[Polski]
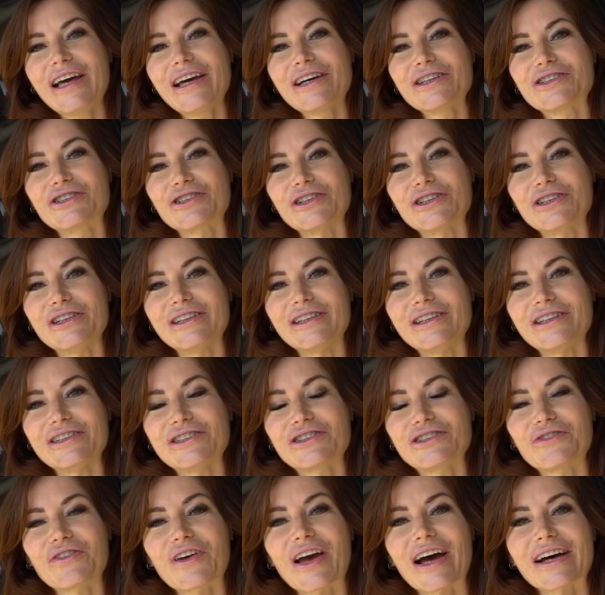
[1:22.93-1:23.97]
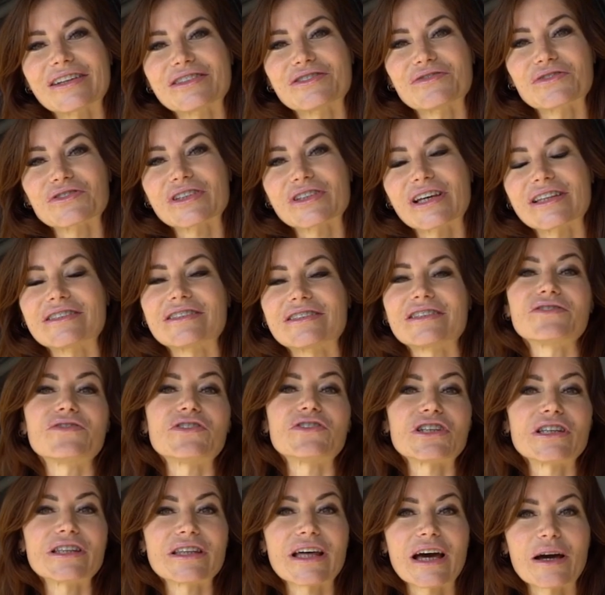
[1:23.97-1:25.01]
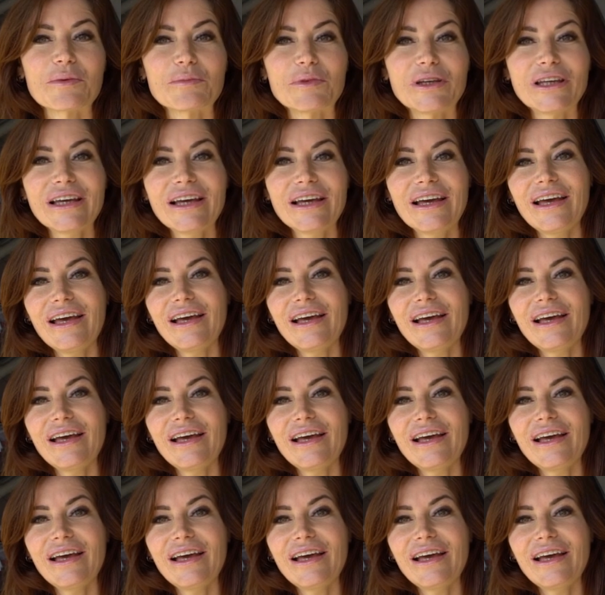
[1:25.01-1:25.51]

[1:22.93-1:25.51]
czyli świat związany ze zwierzętami,